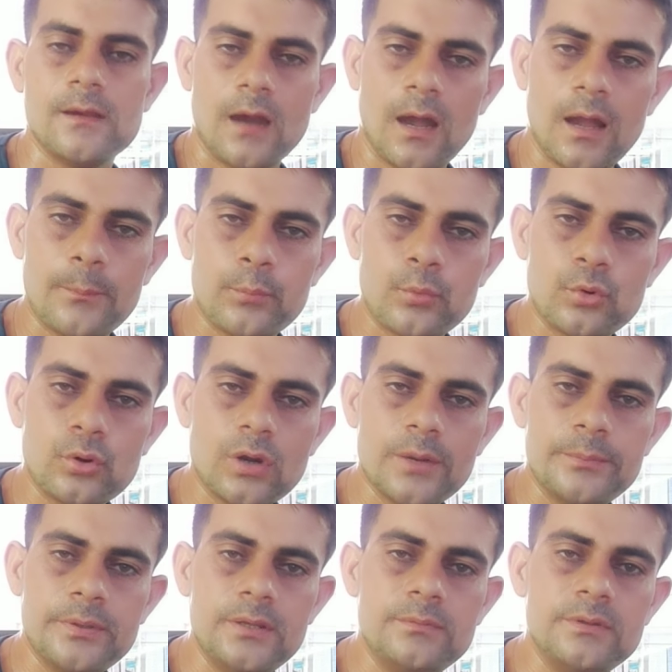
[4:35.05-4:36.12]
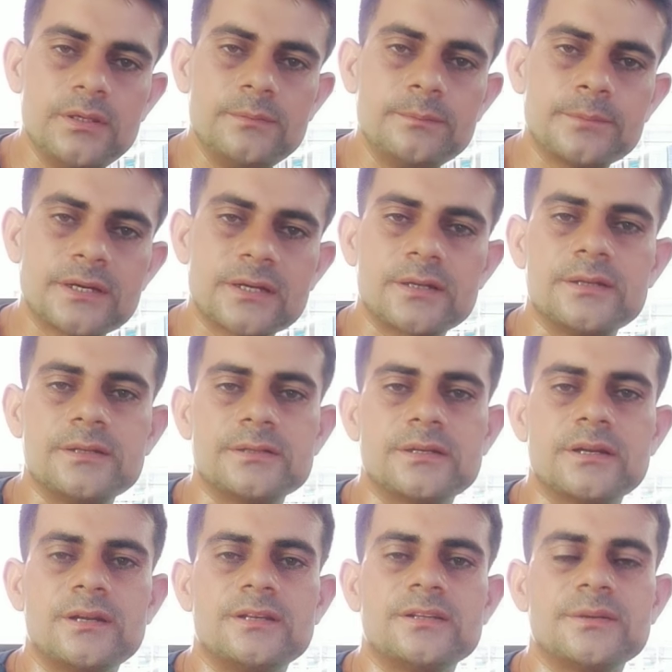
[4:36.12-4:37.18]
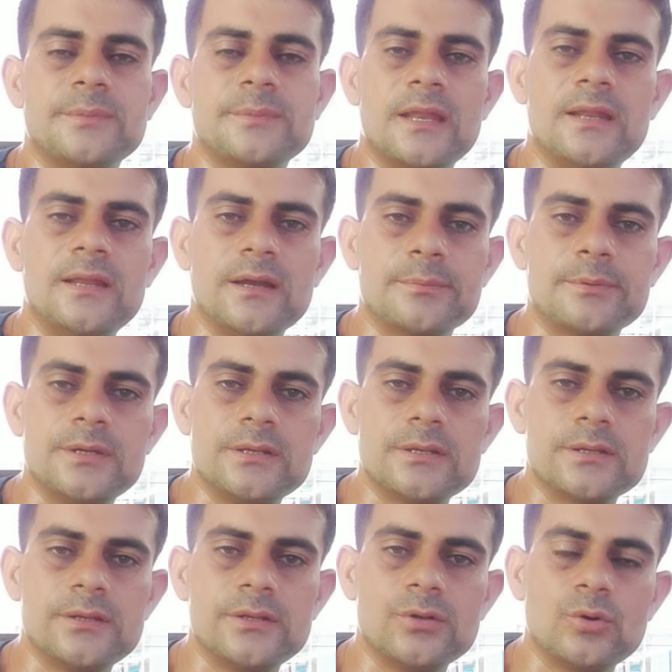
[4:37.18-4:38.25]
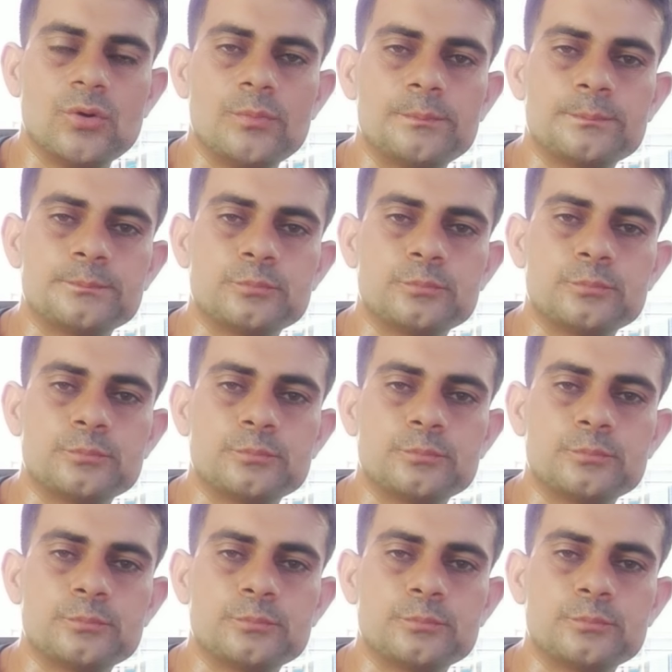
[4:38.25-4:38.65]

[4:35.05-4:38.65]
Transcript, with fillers: आपको कभी भी प्रैक्टिस करने से पहले अपने शरीर को